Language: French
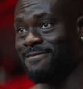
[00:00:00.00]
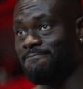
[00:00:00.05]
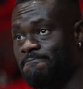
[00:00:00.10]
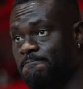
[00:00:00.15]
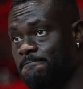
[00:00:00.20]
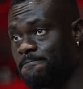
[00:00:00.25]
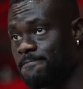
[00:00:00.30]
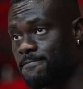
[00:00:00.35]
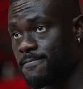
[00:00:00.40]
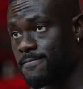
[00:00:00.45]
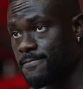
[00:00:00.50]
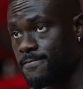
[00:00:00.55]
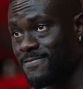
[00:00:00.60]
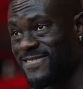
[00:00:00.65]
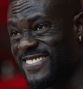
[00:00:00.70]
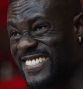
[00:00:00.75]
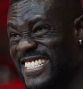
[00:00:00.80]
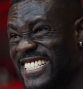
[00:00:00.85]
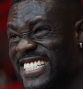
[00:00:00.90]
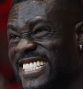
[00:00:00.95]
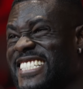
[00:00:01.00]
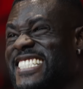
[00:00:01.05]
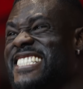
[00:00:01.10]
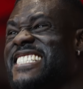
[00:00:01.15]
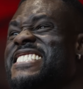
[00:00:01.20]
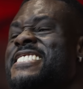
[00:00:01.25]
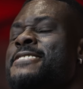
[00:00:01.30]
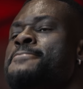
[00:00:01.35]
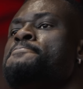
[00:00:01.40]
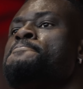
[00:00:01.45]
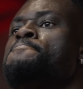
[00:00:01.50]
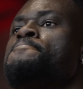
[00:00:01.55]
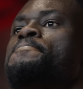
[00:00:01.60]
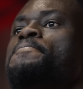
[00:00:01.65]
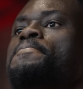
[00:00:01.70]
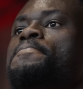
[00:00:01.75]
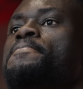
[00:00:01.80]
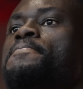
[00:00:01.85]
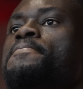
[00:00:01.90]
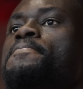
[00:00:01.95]
quatre. Encore, Philippe. Lâche pas
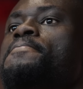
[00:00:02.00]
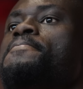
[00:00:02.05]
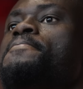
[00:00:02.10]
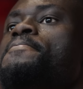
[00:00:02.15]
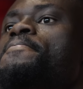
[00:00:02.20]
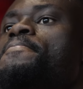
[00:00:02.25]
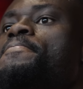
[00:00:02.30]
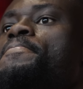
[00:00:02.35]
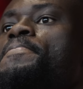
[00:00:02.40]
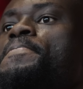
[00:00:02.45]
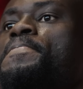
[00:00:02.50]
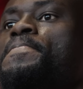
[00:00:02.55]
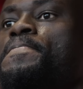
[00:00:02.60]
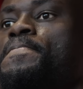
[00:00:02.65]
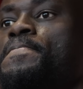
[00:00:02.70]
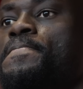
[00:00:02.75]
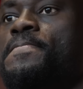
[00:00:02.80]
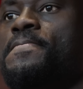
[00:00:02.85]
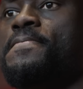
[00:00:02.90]
les abdos. Lâche